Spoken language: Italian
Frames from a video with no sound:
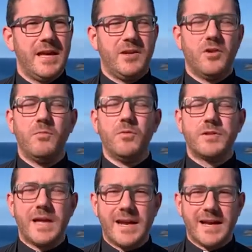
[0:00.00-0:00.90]
di non
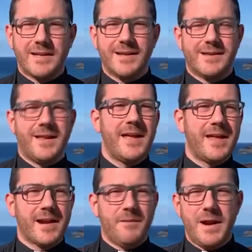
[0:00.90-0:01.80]
buttare carte a
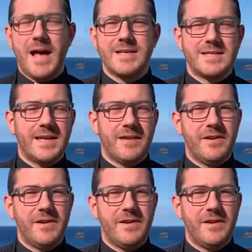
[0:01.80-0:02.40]
terra, plastica,